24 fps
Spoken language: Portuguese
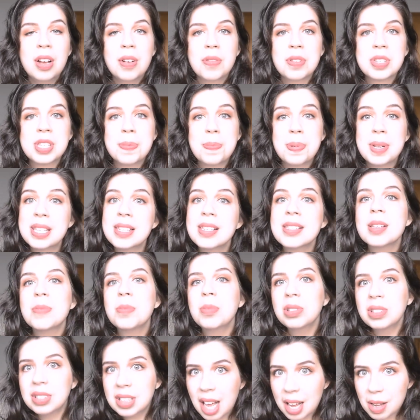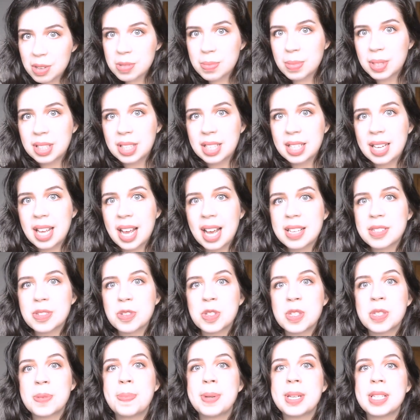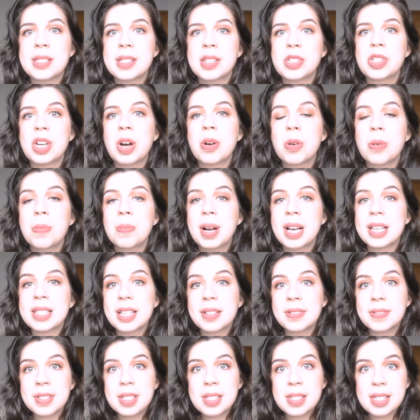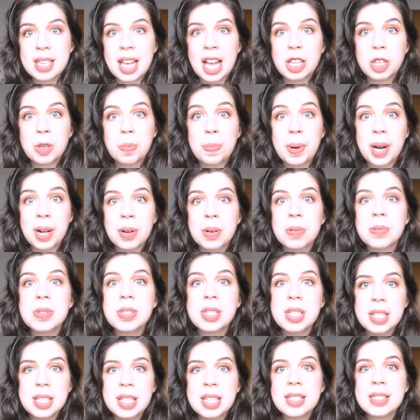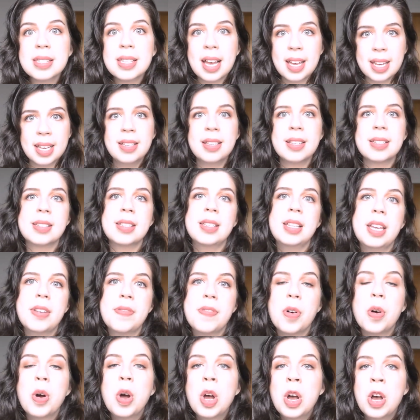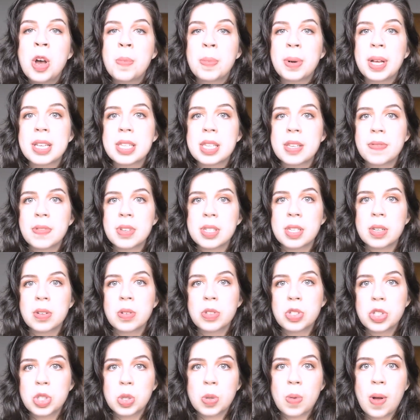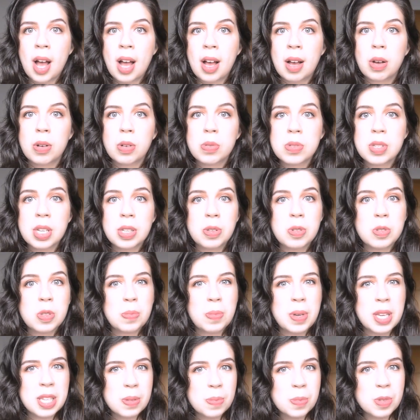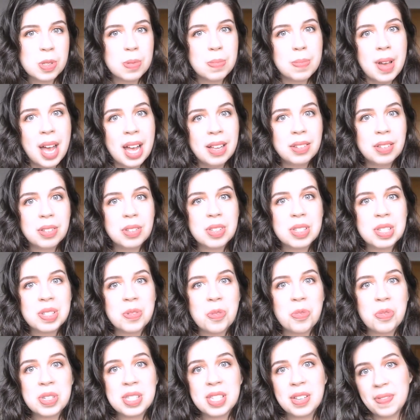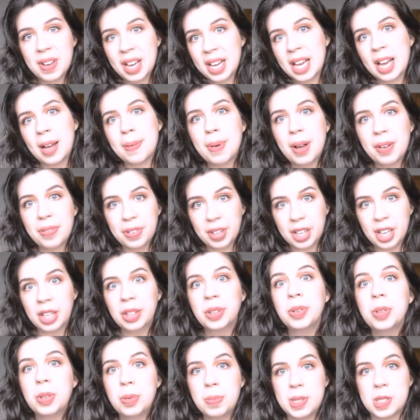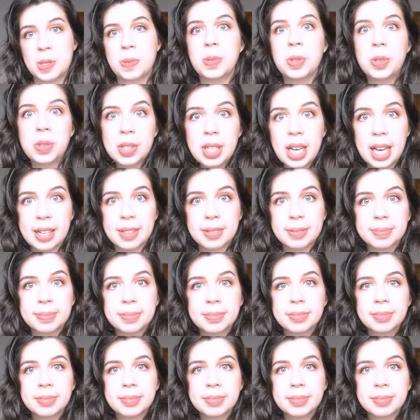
Você precisa mudar os materiais, você precisa de algo mais avançado para conseguir sair desse nível, porque se você continuar usando os mesmos métodos, você vai acabar ficando no mesmo lugar.